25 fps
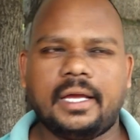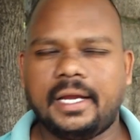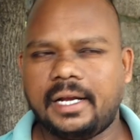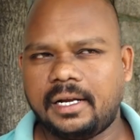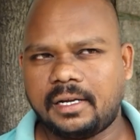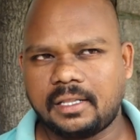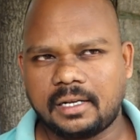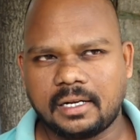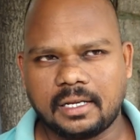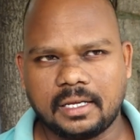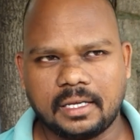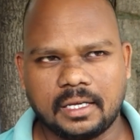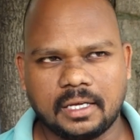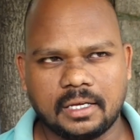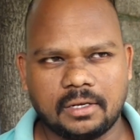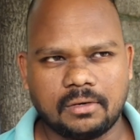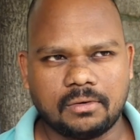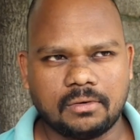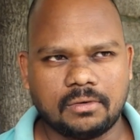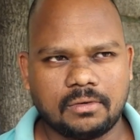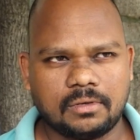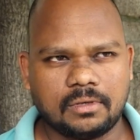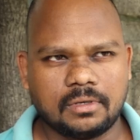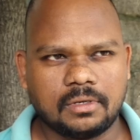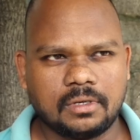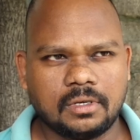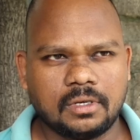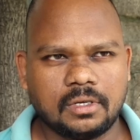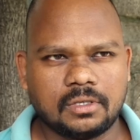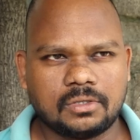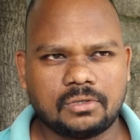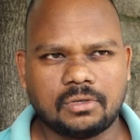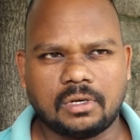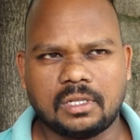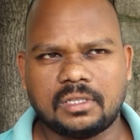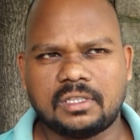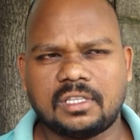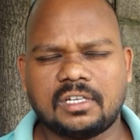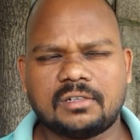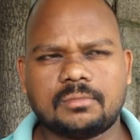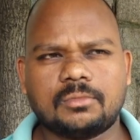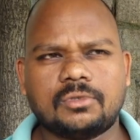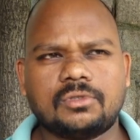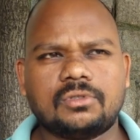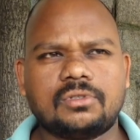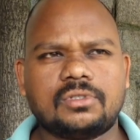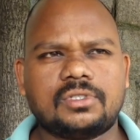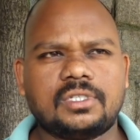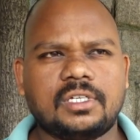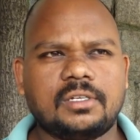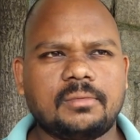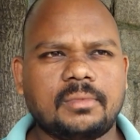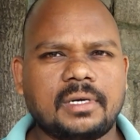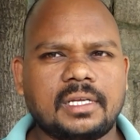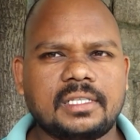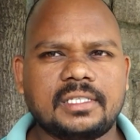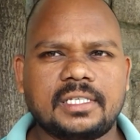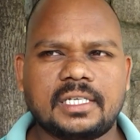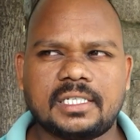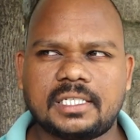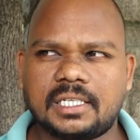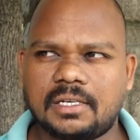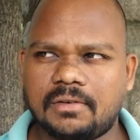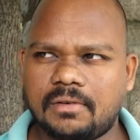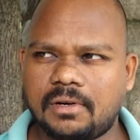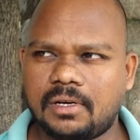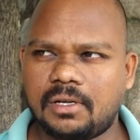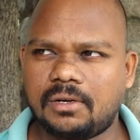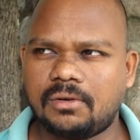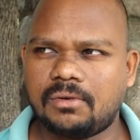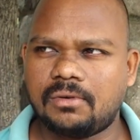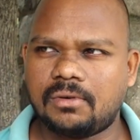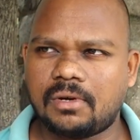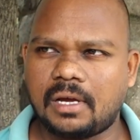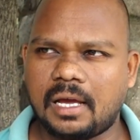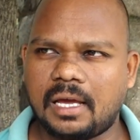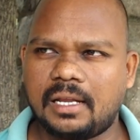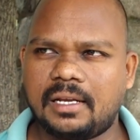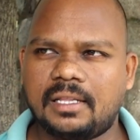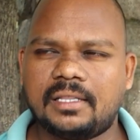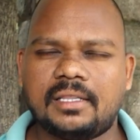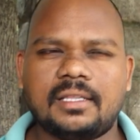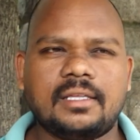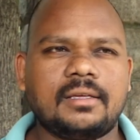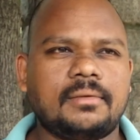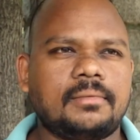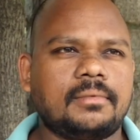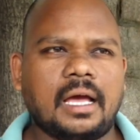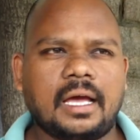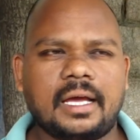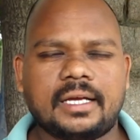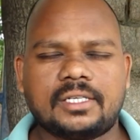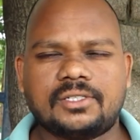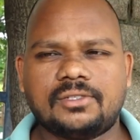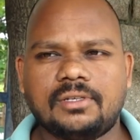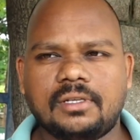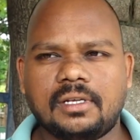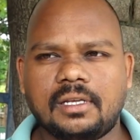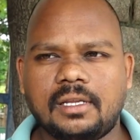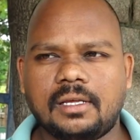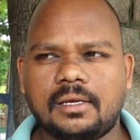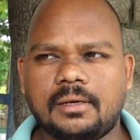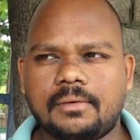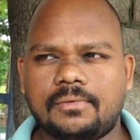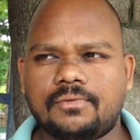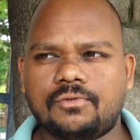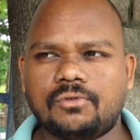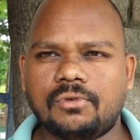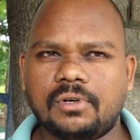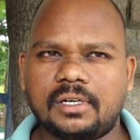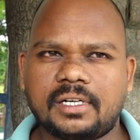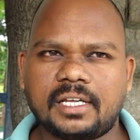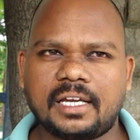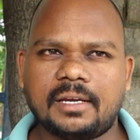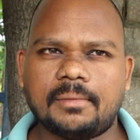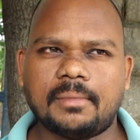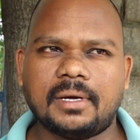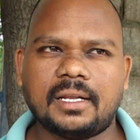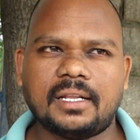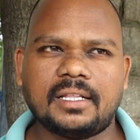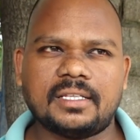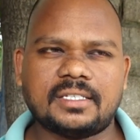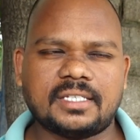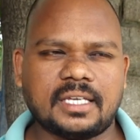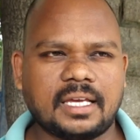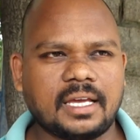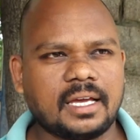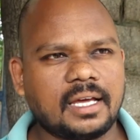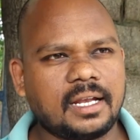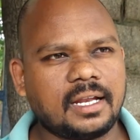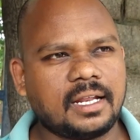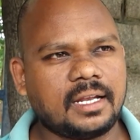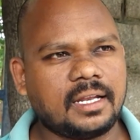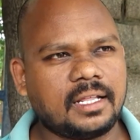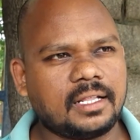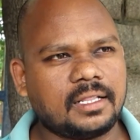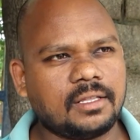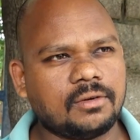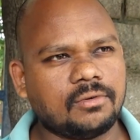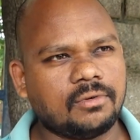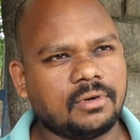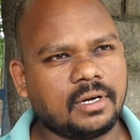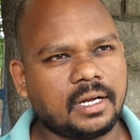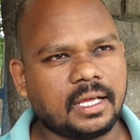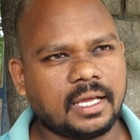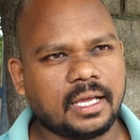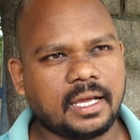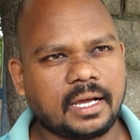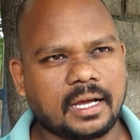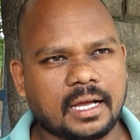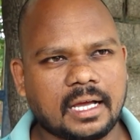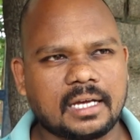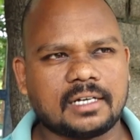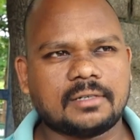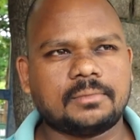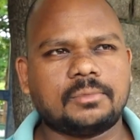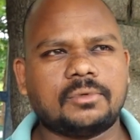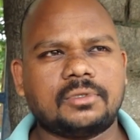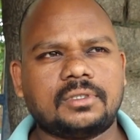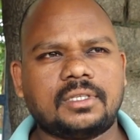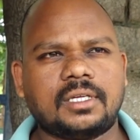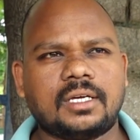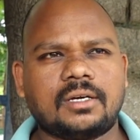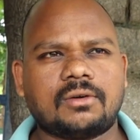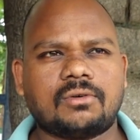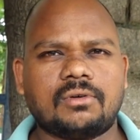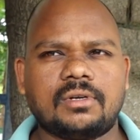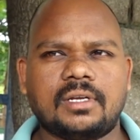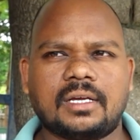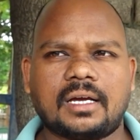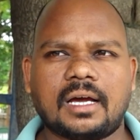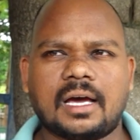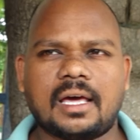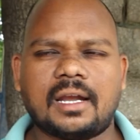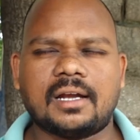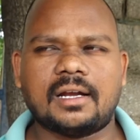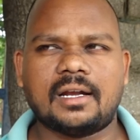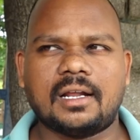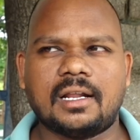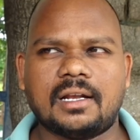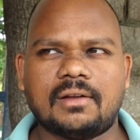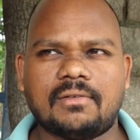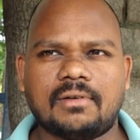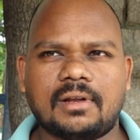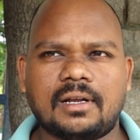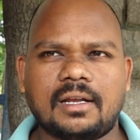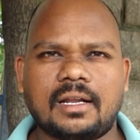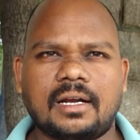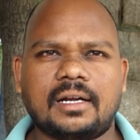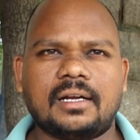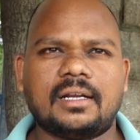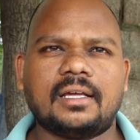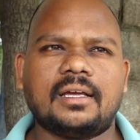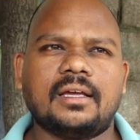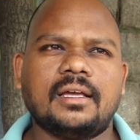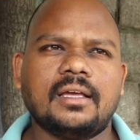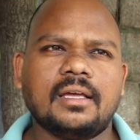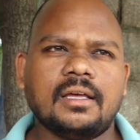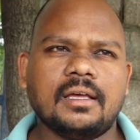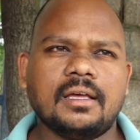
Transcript: ఎంటర్ అయ్యారు సో అంతకుముందు సినిమాలు చేసేవారు అనేది యాక్చువల్లీ ఫుల్ టైం అని చేయాలనేది ఉండే కాకపోతే కొన్ని కారణాల వల్ల అంటే